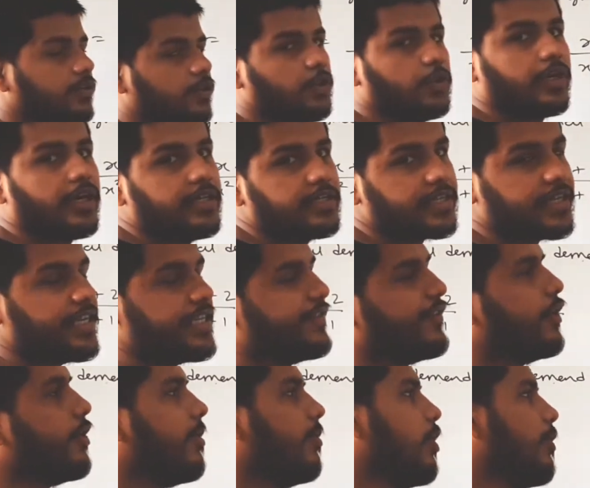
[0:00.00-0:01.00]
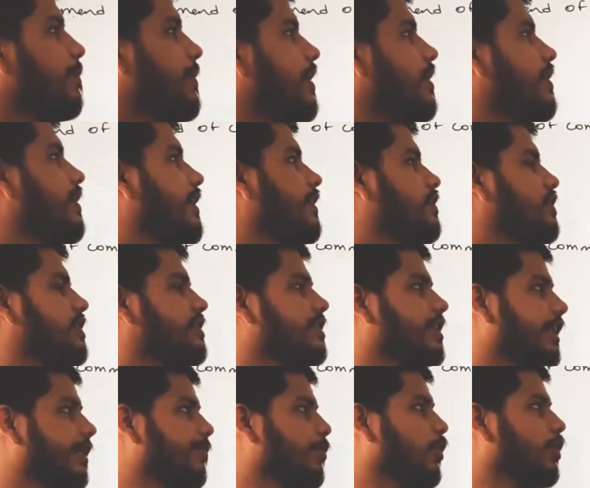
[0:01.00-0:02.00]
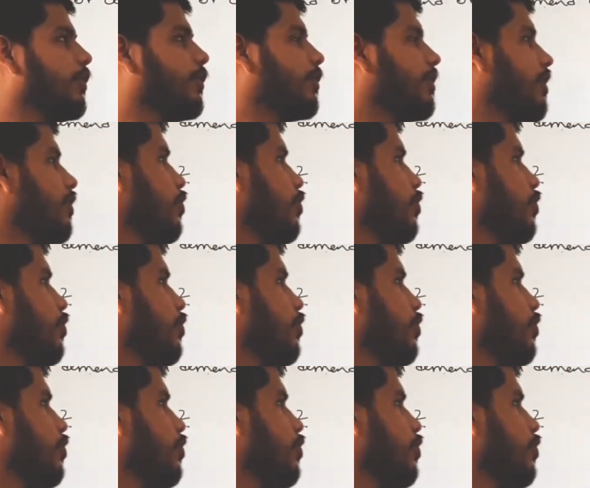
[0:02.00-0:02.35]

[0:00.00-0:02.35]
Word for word: तो इस इस वीडियो में हम लोग पढ़ रहे हैं थ्री पॉइंट टू का